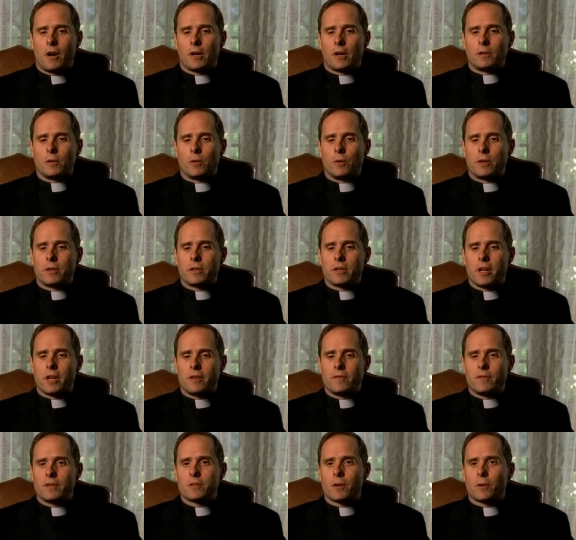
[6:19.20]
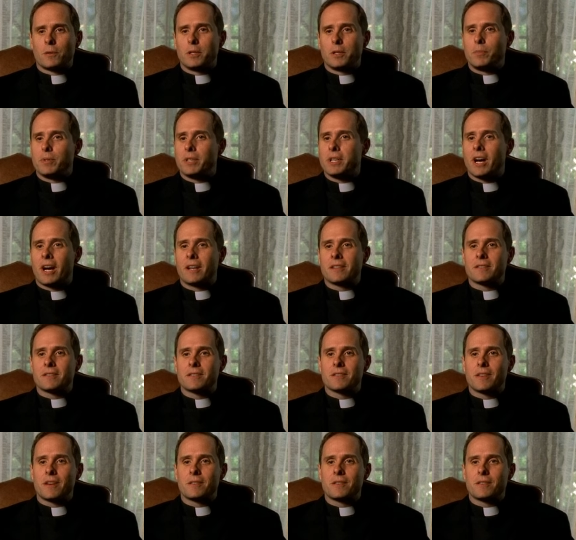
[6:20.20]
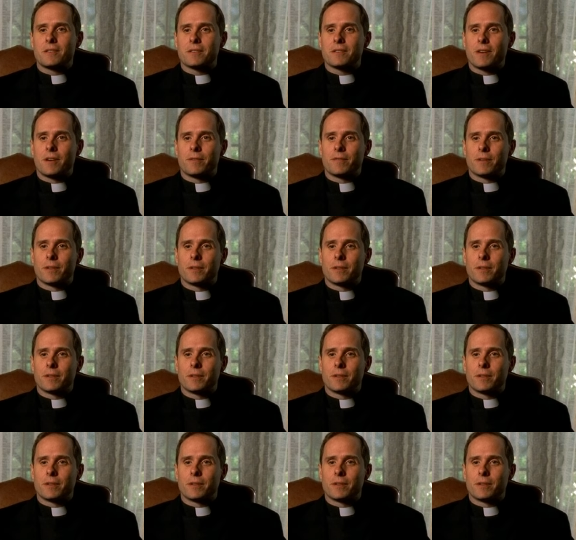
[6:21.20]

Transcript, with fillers: Con estas declaraciones contradictorias,